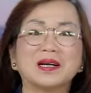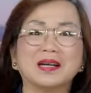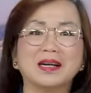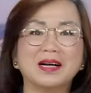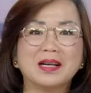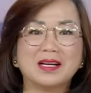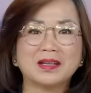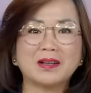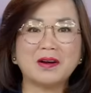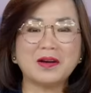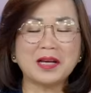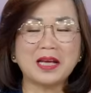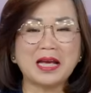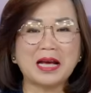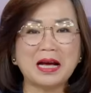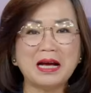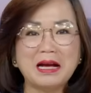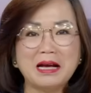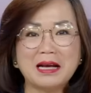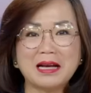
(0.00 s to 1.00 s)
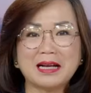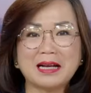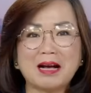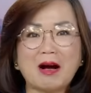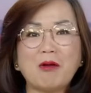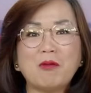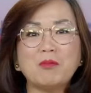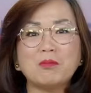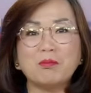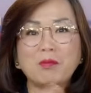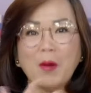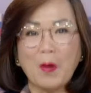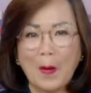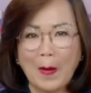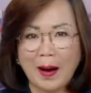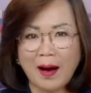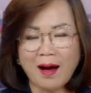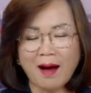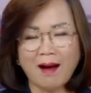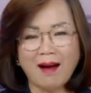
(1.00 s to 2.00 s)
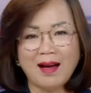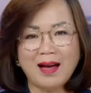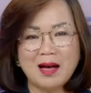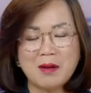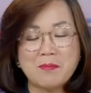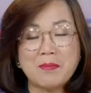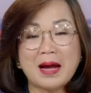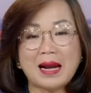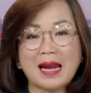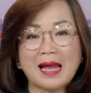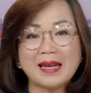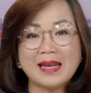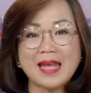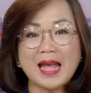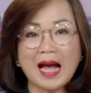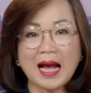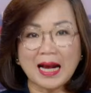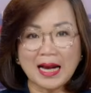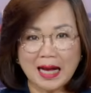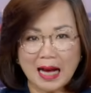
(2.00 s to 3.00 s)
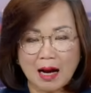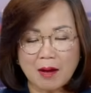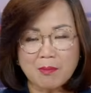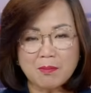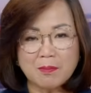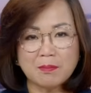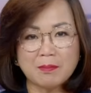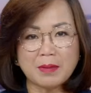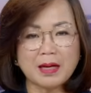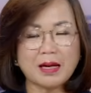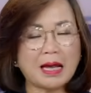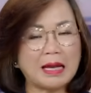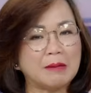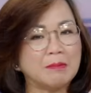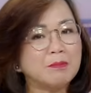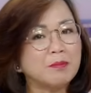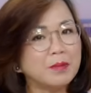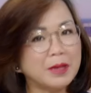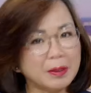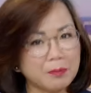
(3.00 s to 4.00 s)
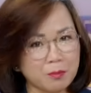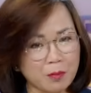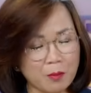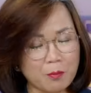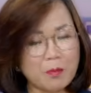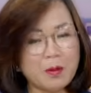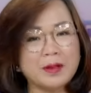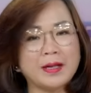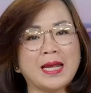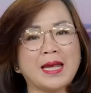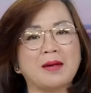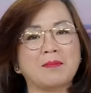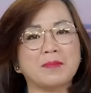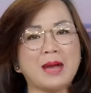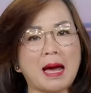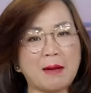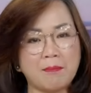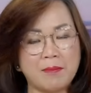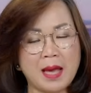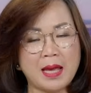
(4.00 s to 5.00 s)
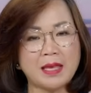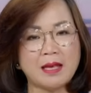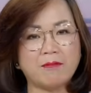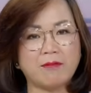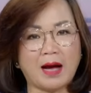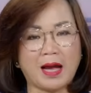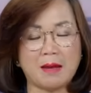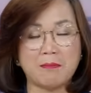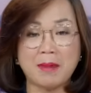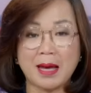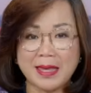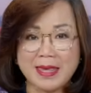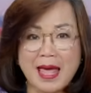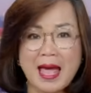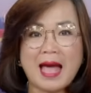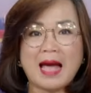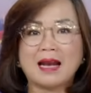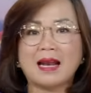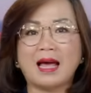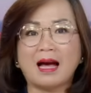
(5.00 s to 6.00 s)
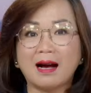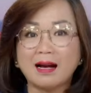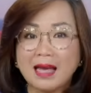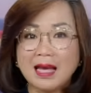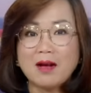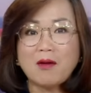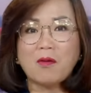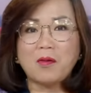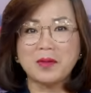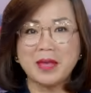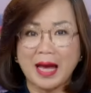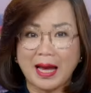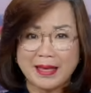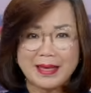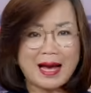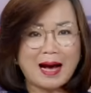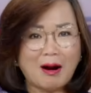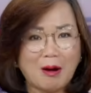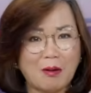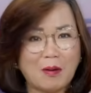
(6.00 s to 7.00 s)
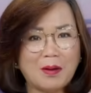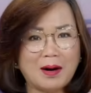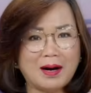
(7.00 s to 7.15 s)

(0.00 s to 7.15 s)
chưa có nghĩa không mua mà lại đi ăn cắp mà lại một một niềm đam mê như vậy mà nhà lại ở cái khu nhà giàu